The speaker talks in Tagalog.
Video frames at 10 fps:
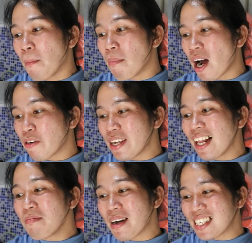Mari
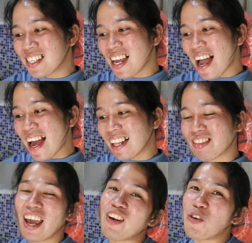Almanza
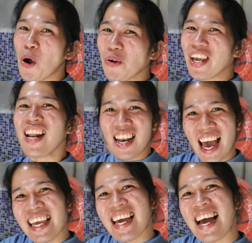at kay Nori
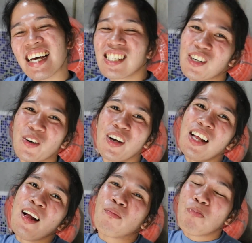Laya. So,
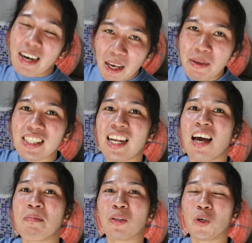maraming
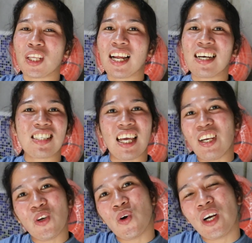salamat ho talaga sa
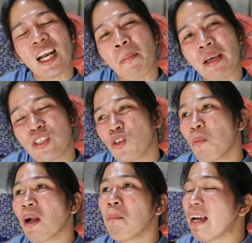inyo. Grabe,
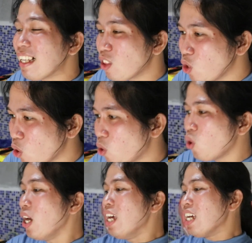sobrang bait nyo.